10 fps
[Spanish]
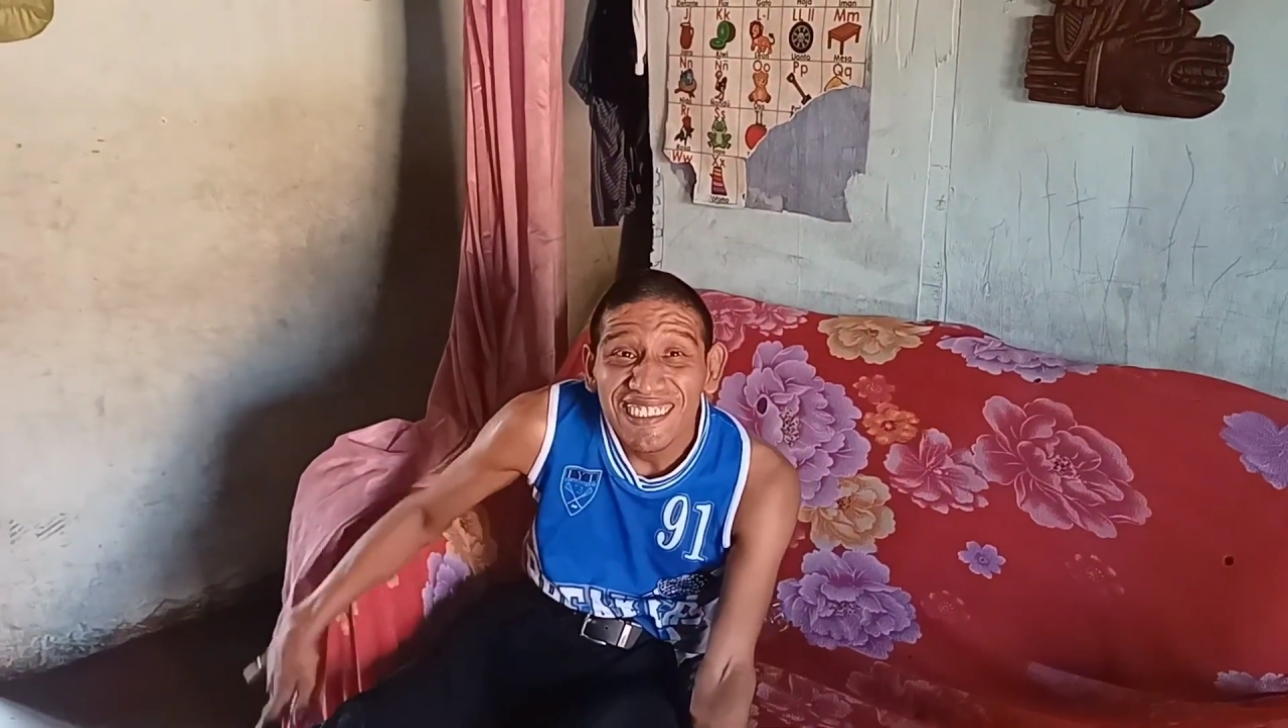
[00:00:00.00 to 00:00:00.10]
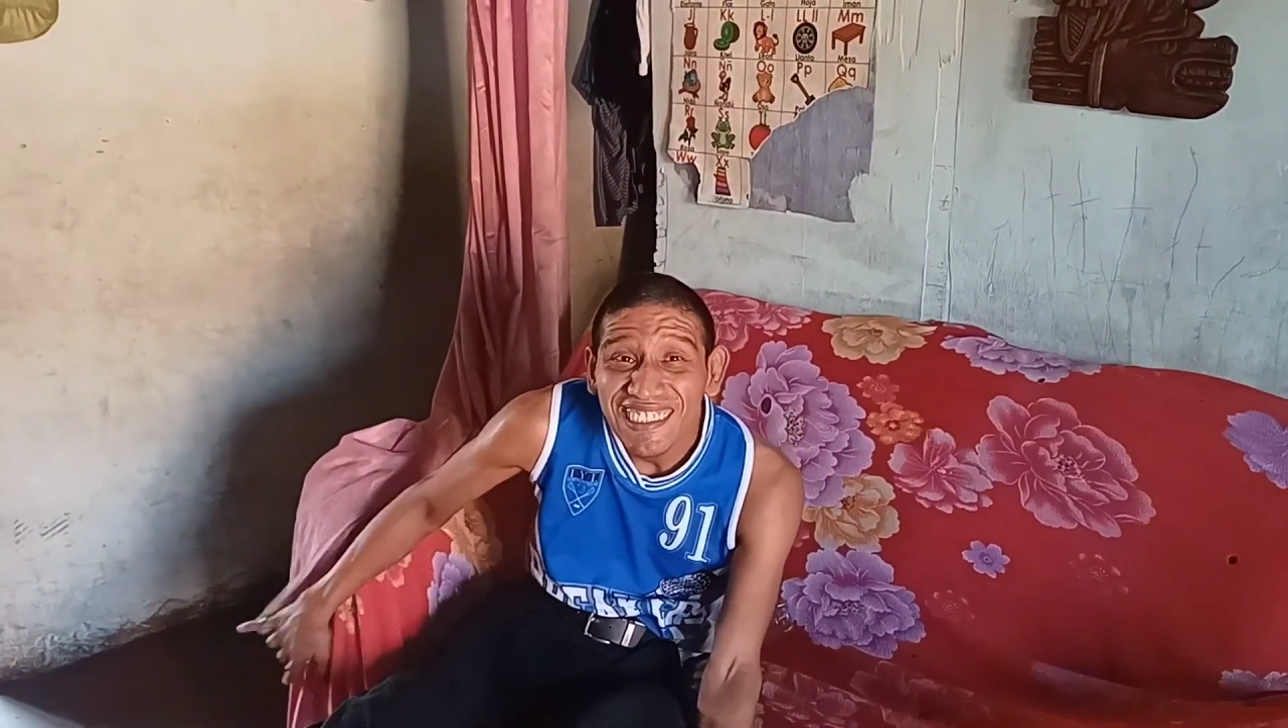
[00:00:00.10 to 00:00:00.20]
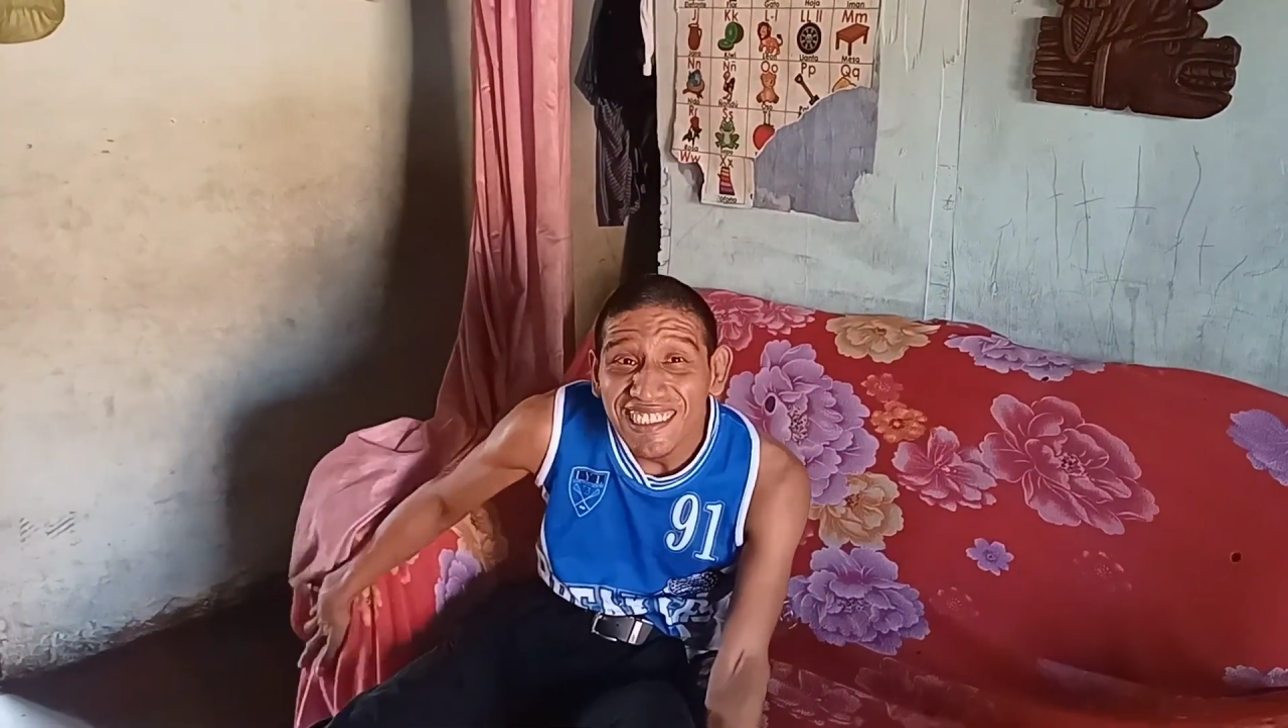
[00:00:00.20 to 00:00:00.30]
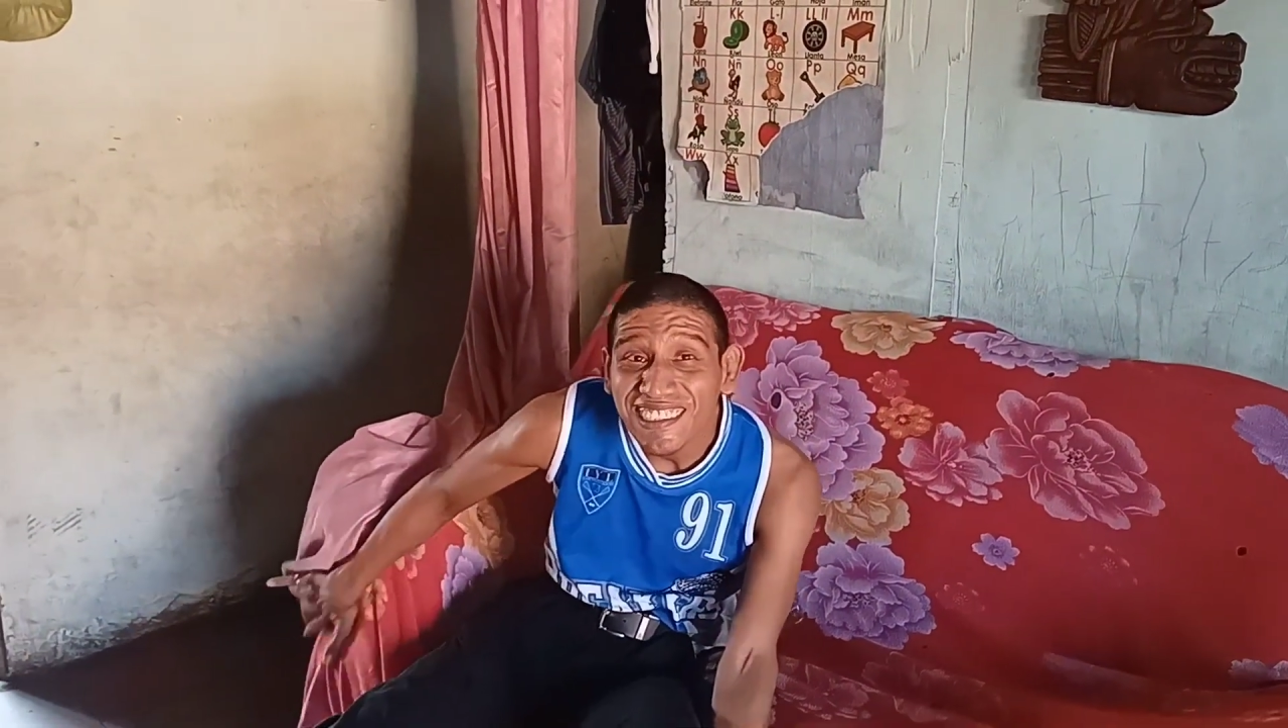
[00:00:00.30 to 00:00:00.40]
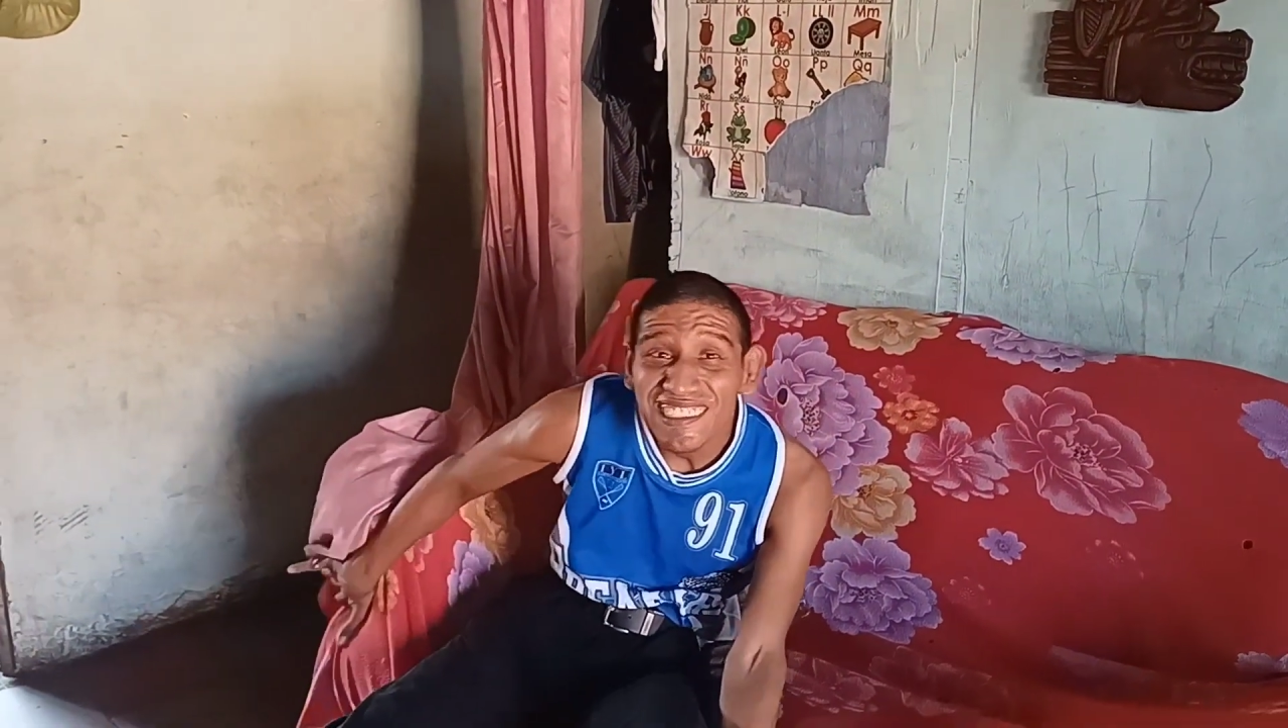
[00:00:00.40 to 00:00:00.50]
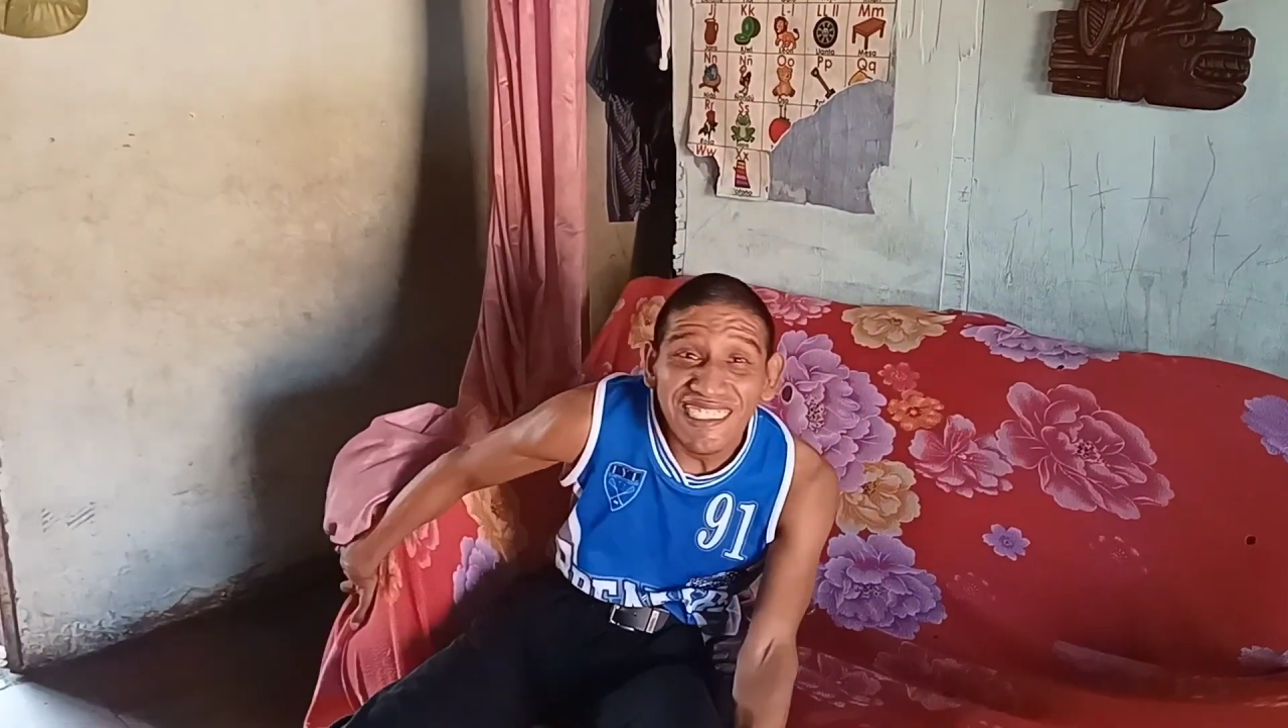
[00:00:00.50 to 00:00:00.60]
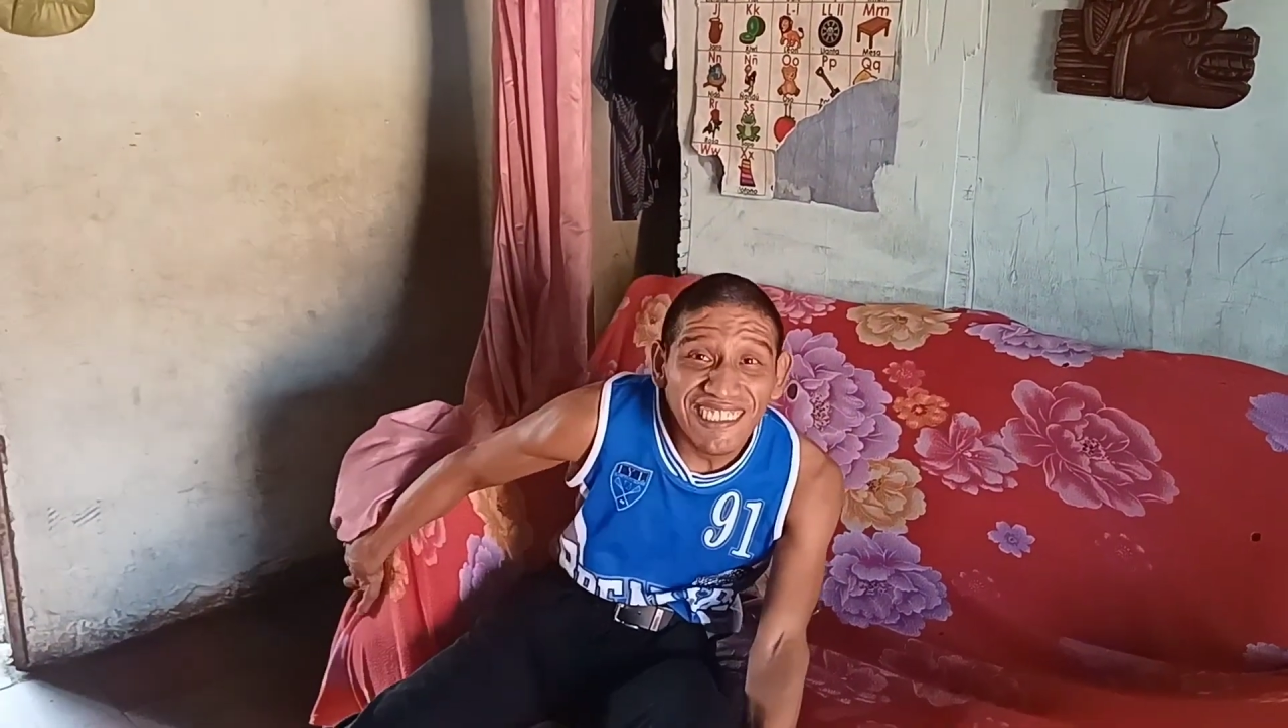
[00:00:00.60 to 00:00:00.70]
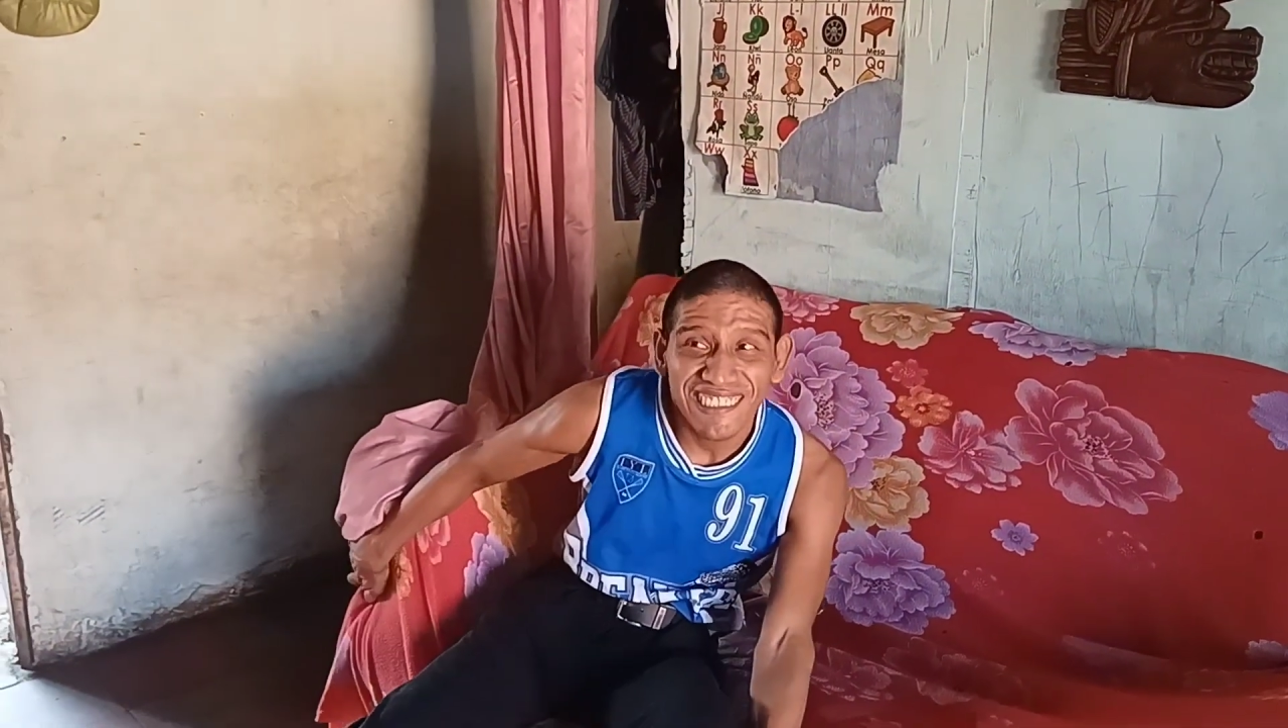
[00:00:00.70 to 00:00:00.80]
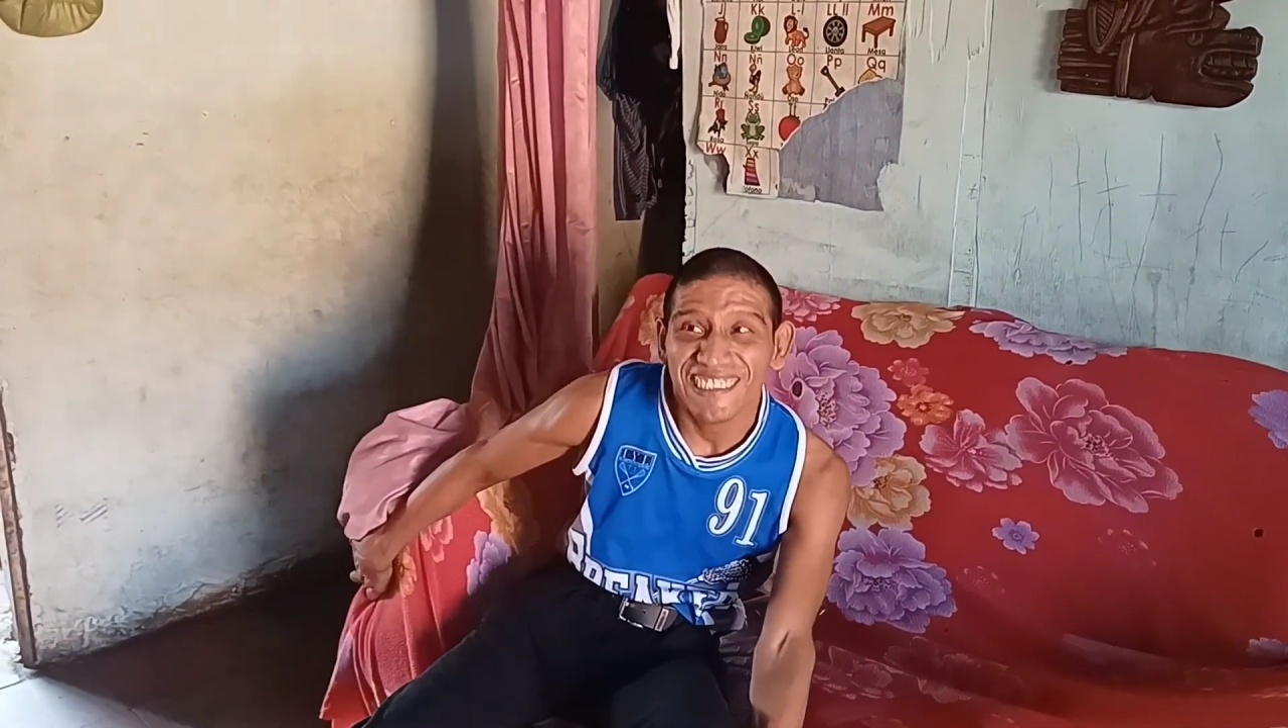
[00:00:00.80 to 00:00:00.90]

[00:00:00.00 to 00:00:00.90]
primera ni la